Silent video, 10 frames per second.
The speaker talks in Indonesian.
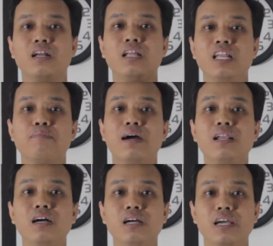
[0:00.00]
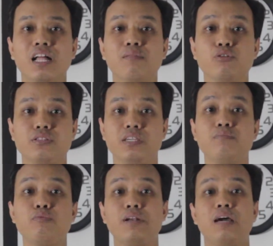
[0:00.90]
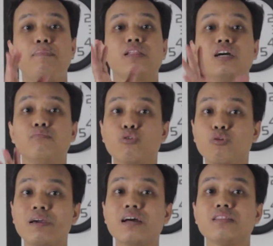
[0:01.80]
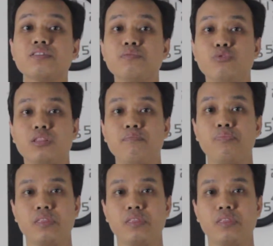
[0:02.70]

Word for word: dari mana Helmut Zemo mendapatkan buku merah tersebut?